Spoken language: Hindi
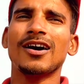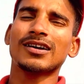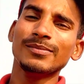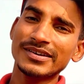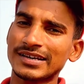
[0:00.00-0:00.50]
और
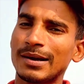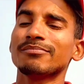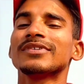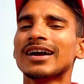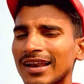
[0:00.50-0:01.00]
कभी
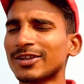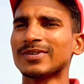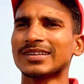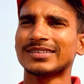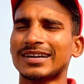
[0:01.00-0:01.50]
टाइम गलत
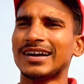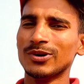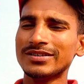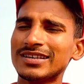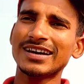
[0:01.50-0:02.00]
बताता है
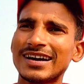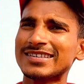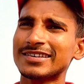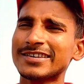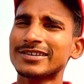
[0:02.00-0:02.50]
तो इसलिए
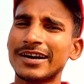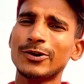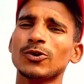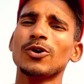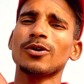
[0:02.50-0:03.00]
गाइज इस
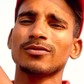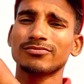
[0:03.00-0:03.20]
घड़ी को